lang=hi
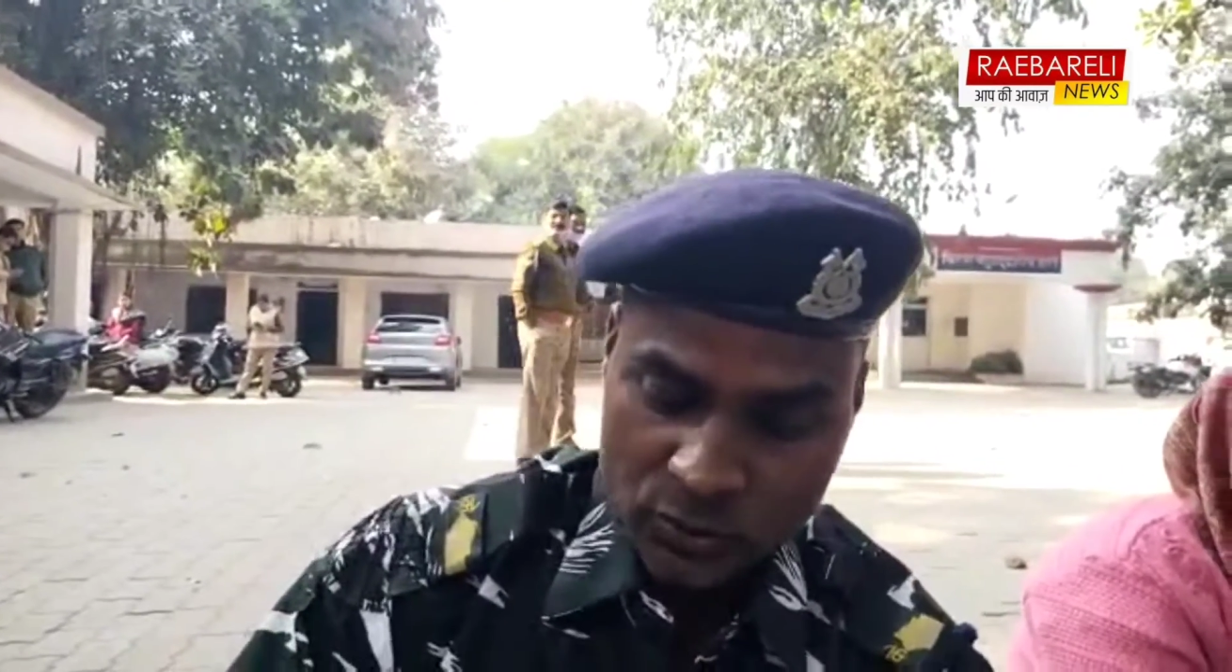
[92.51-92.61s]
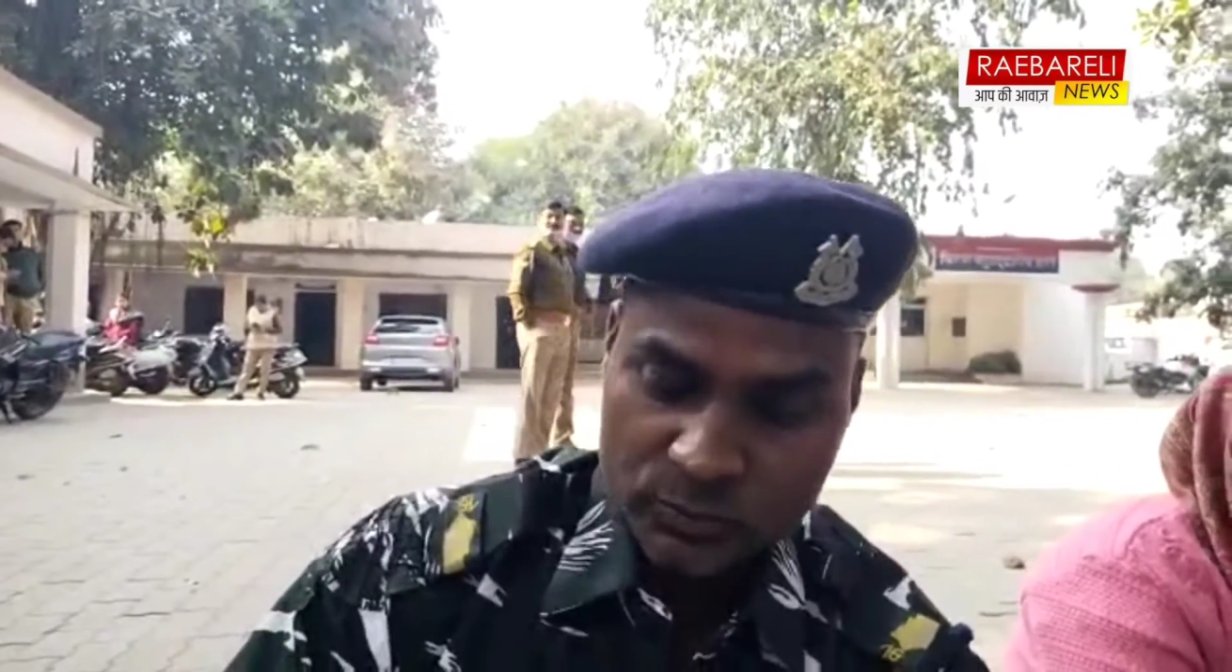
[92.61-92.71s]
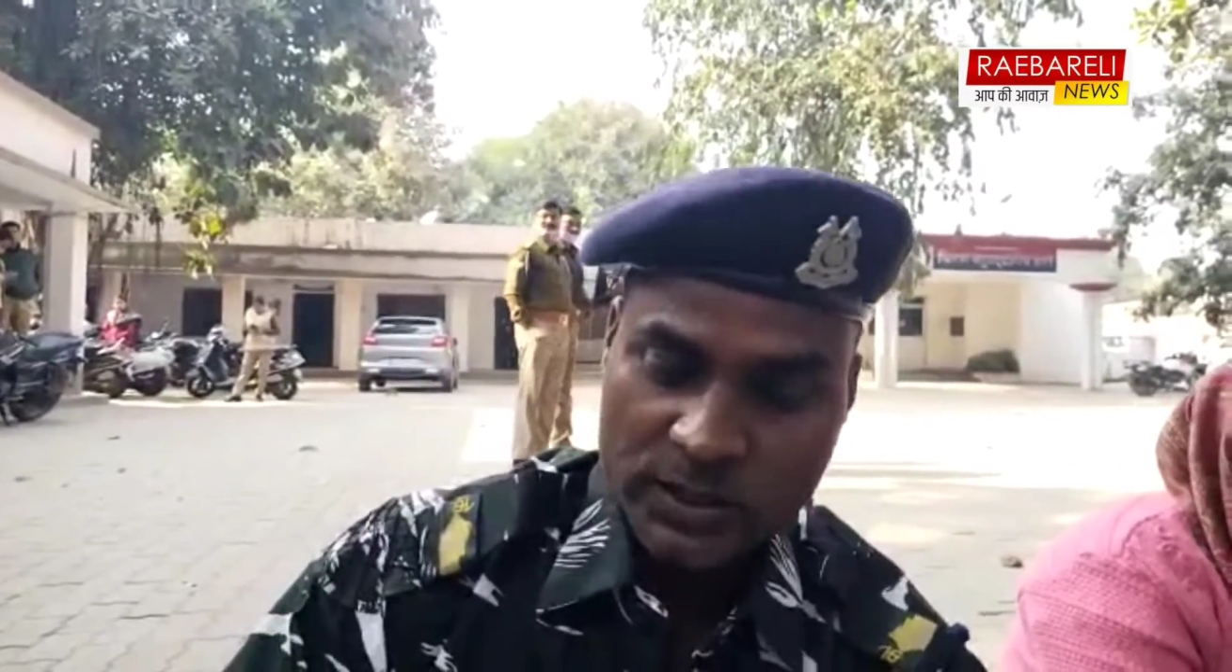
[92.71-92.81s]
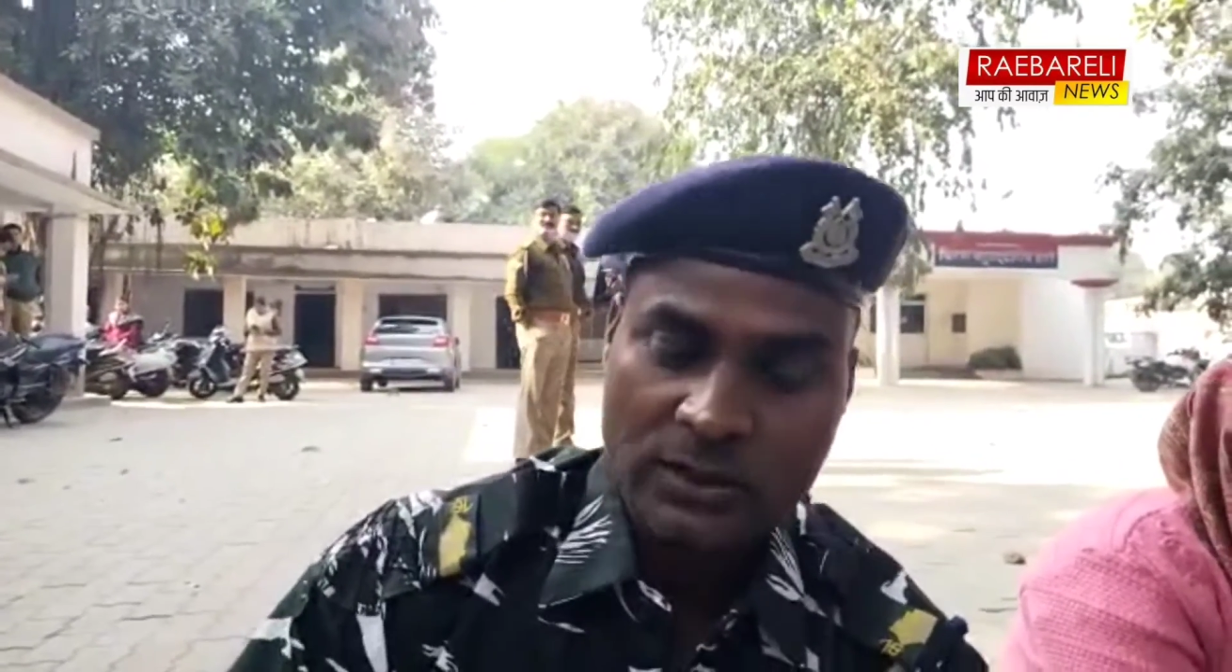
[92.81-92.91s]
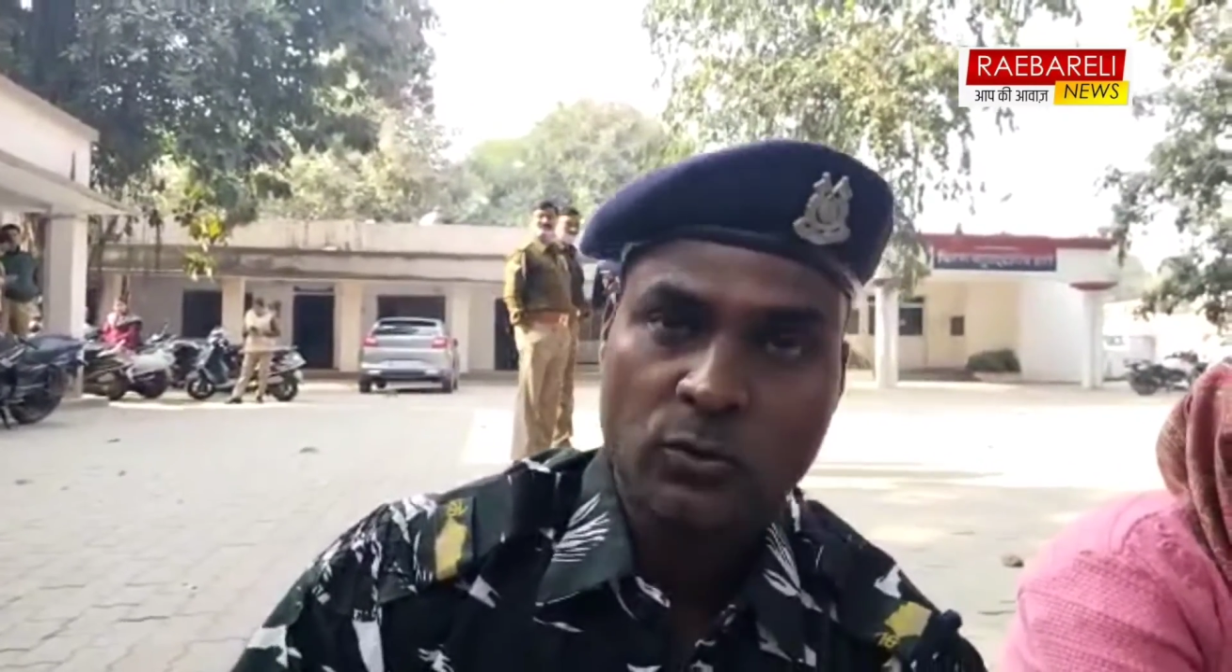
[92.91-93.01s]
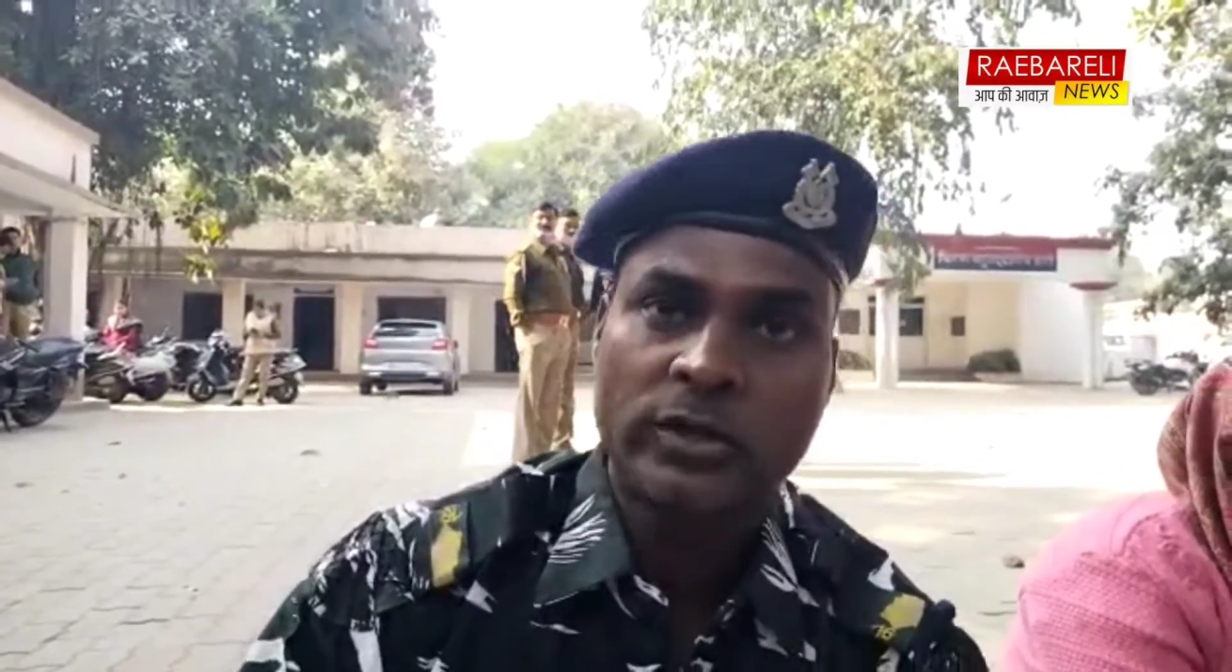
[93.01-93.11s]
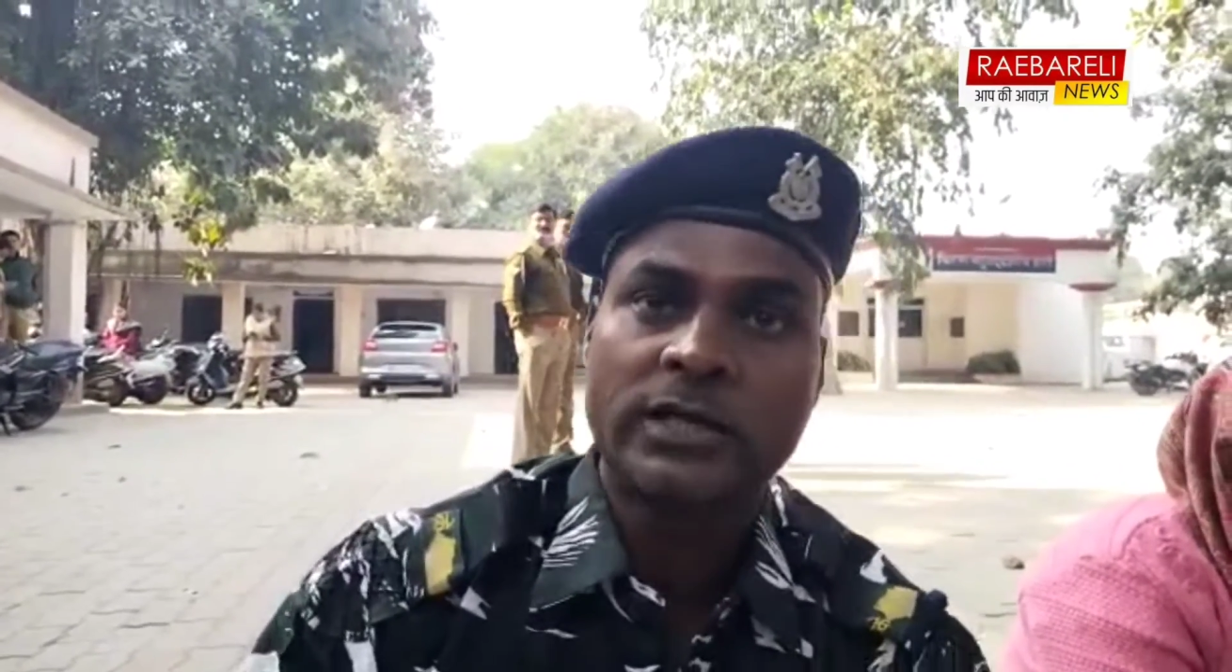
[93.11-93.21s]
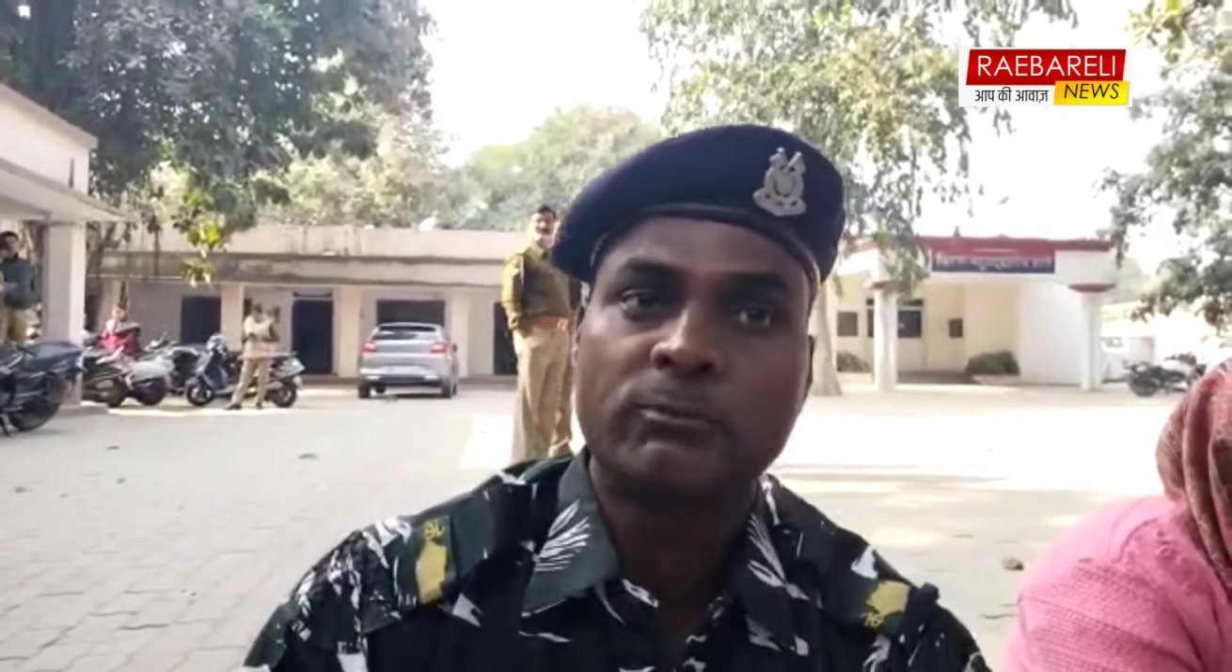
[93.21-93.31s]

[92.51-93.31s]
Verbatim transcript: उस पर कोई